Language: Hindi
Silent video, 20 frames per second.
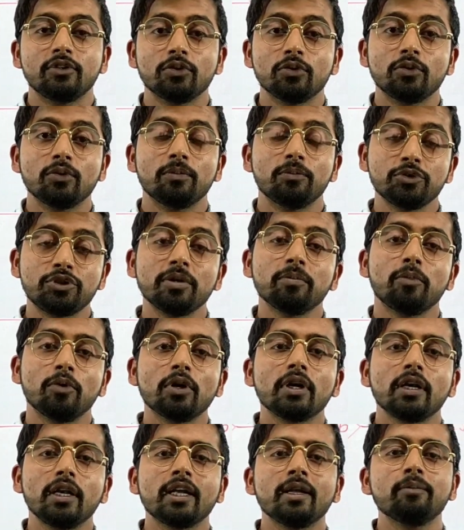तो मुझे
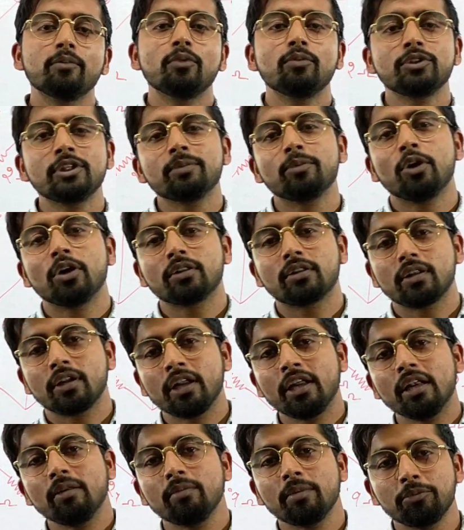बोल लेकिन वो मुझे बहुत
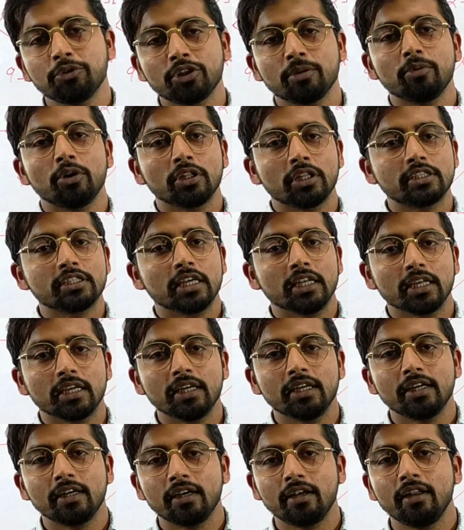रियल में मुझे बहुत अच्छा
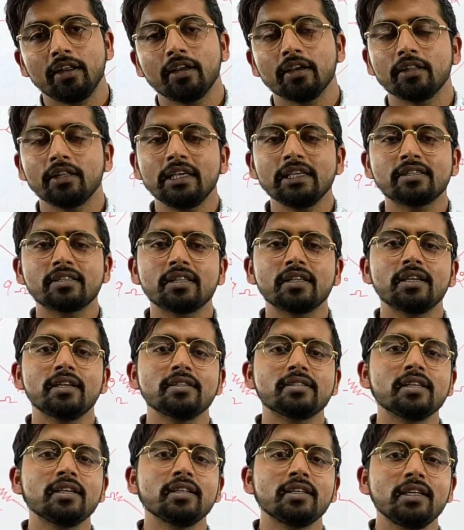लगा ठीक है इस
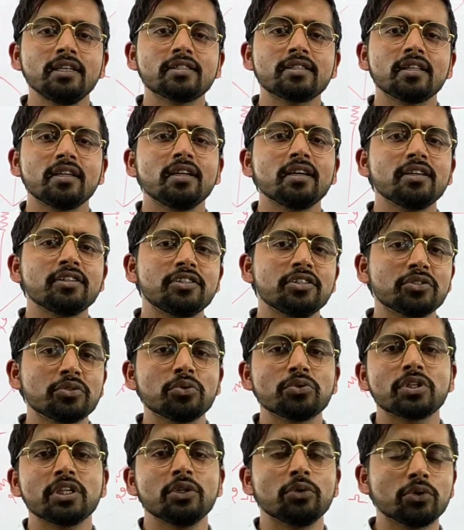तरह से इस तरह की
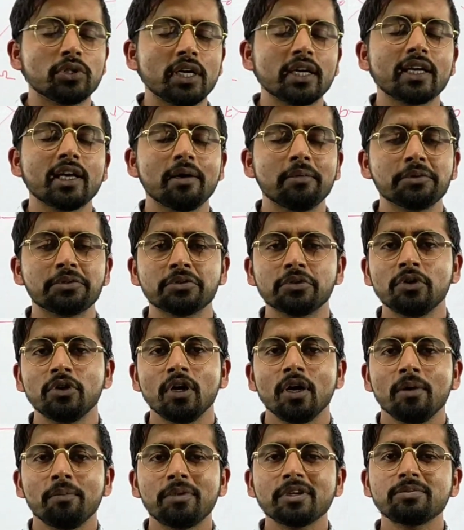चीज़ों से होता क्या बच्चों
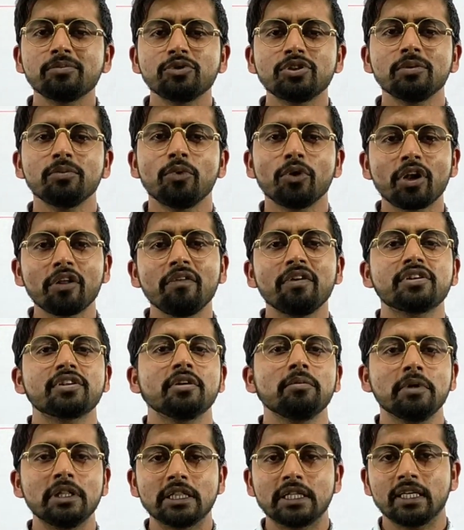बस मुझे
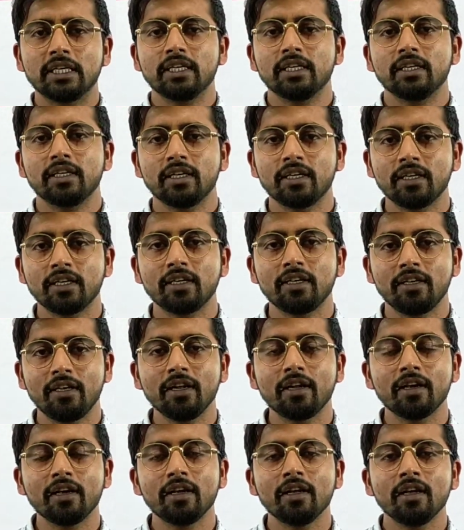मोटिवेशन मिलता है
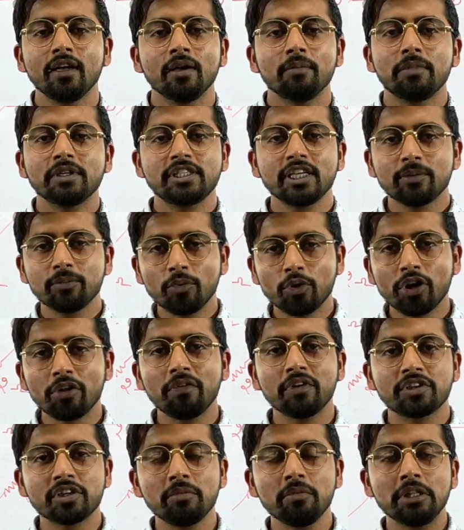ठीक है बस एक
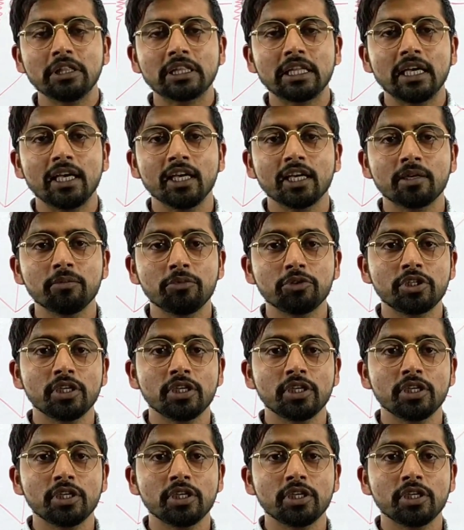मोटिवेशन मिलता है कि